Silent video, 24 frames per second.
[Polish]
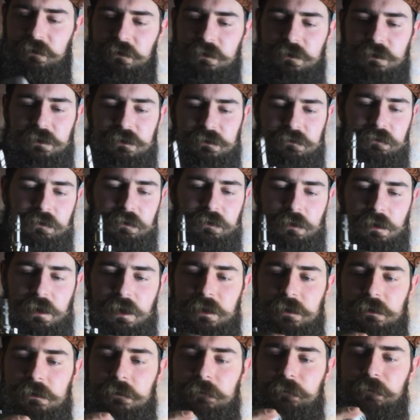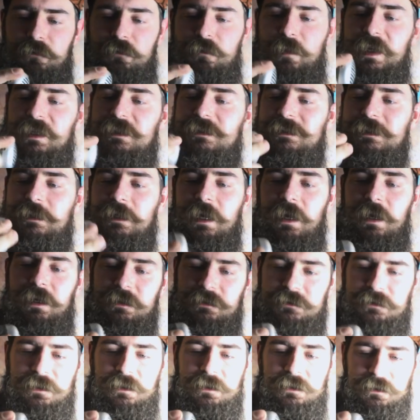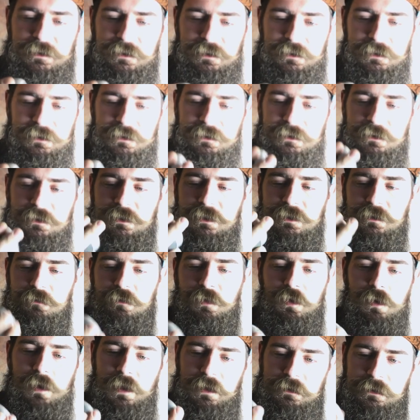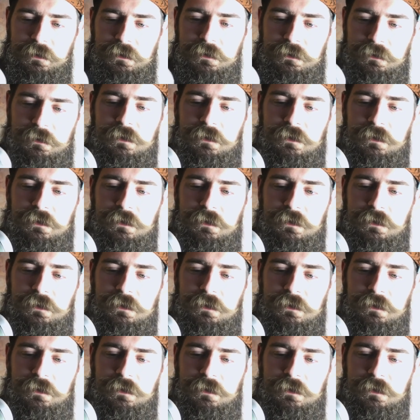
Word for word: to jest w ogóle meksykański Green Bullet,